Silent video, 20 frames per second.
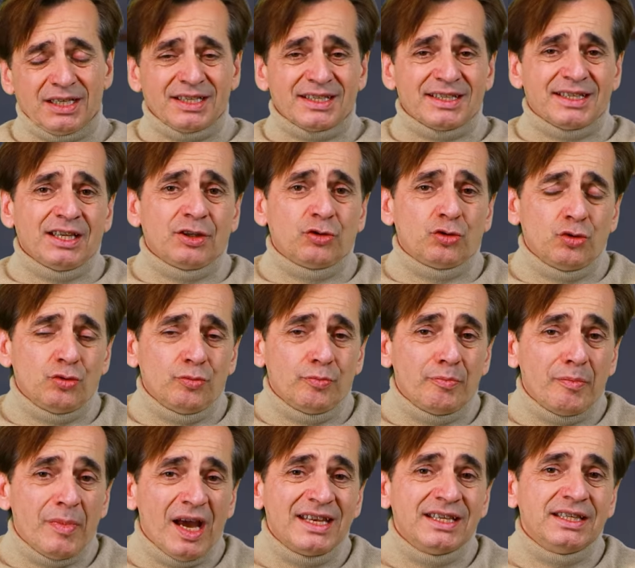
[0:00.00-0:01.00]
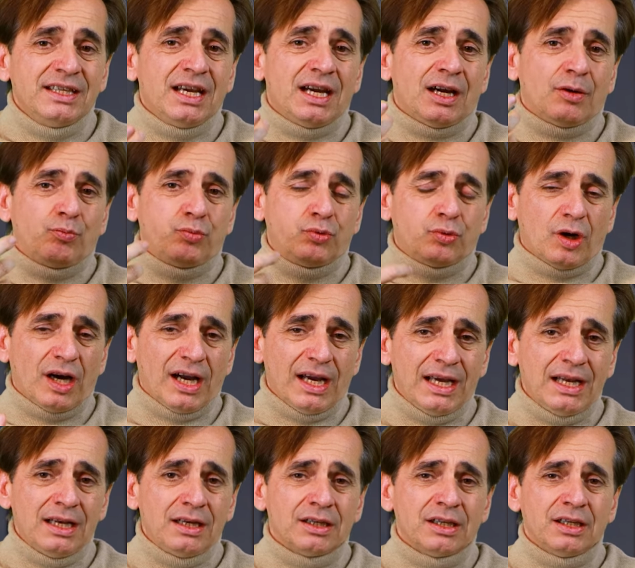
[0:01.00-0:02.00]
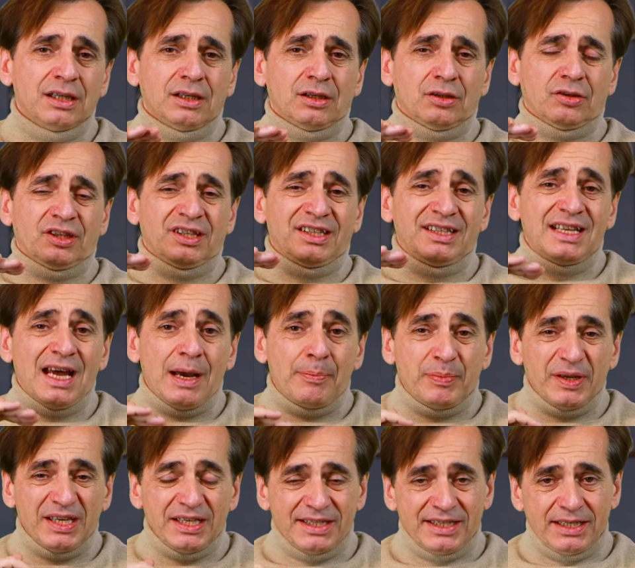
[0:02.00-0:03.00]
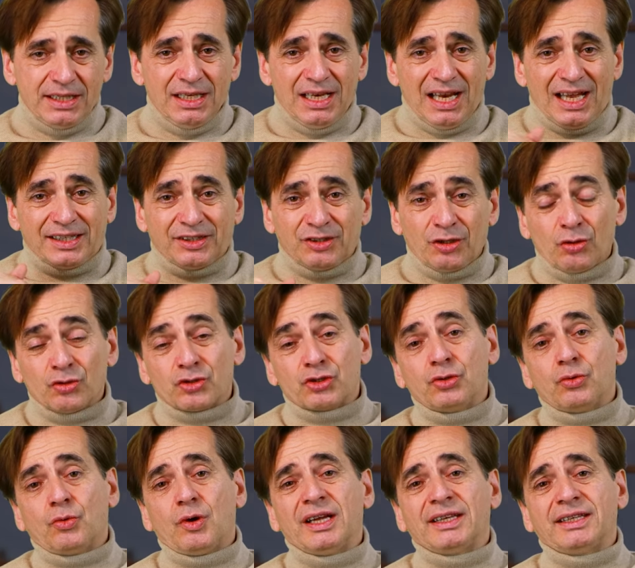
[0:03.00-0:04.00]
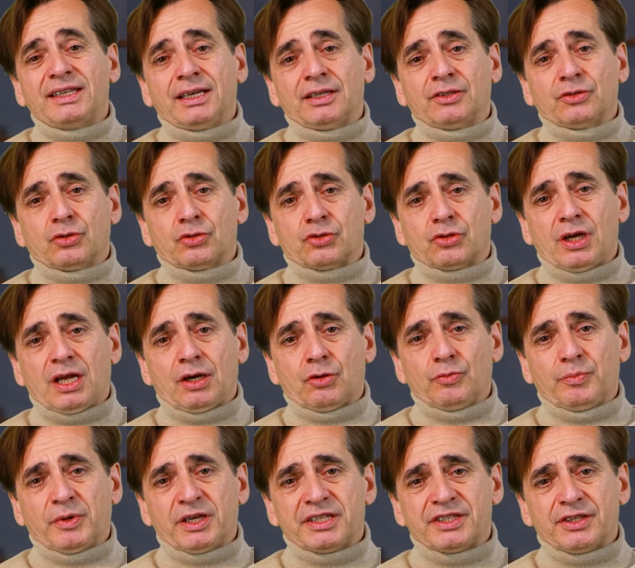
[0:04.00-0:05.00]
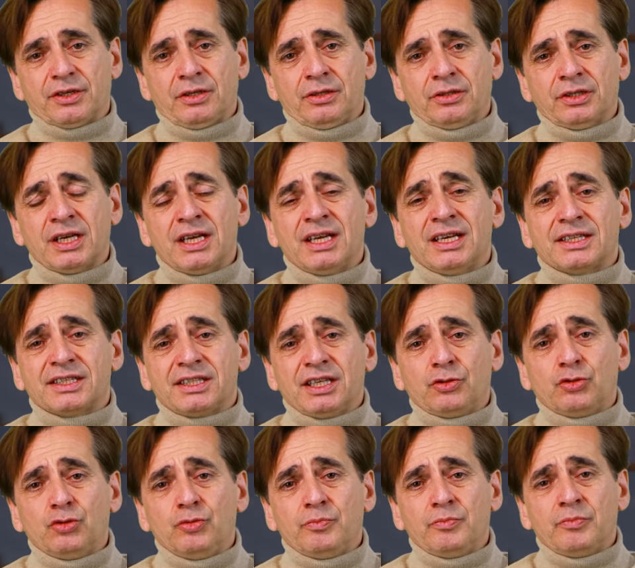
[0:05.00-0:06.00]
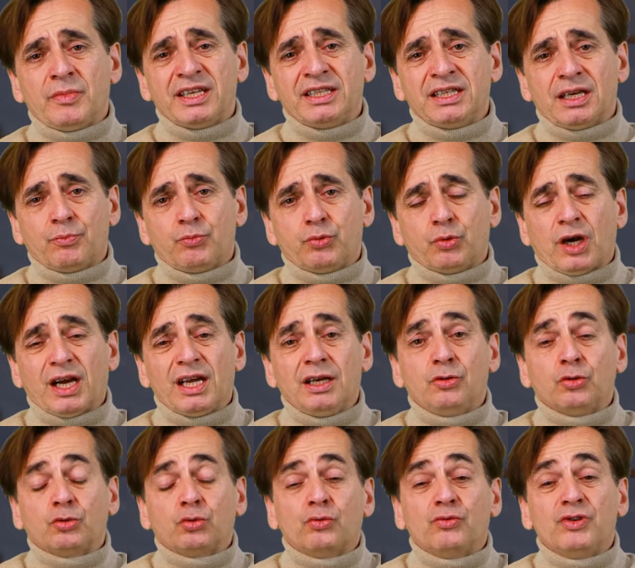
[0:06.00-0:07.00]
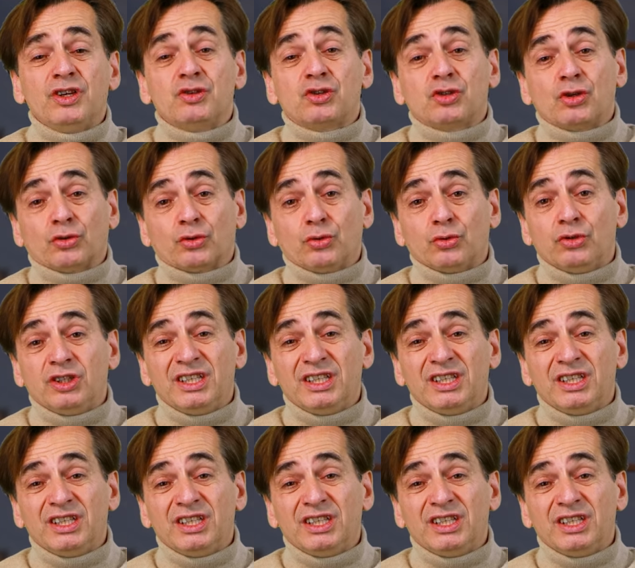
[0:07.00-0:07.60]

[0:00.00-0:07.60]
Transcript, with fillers: C'est une manière pour elles d'apaiser la tension interne que cela représente. C'est une manière pour elle de trouver une sorte